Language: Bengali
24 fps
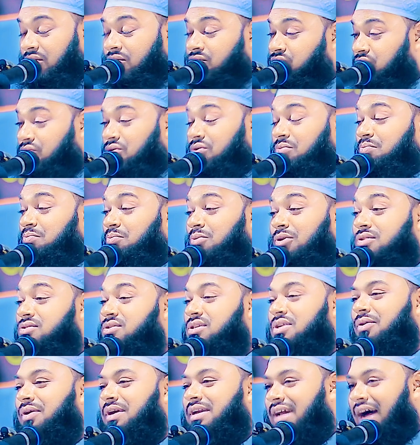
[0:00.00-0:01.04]
হুজুর
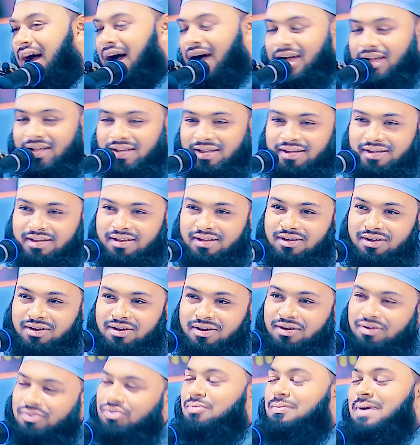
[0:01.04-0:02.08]
বলছে ওইটা
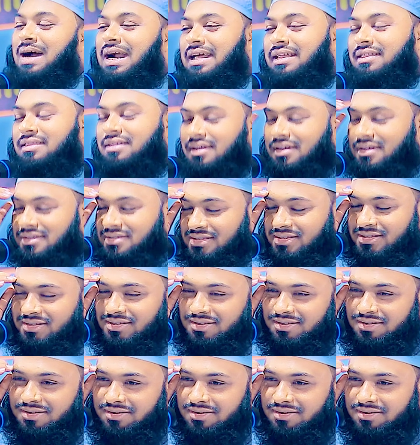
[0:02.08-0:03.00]
ও তো বাড়িতে গেছে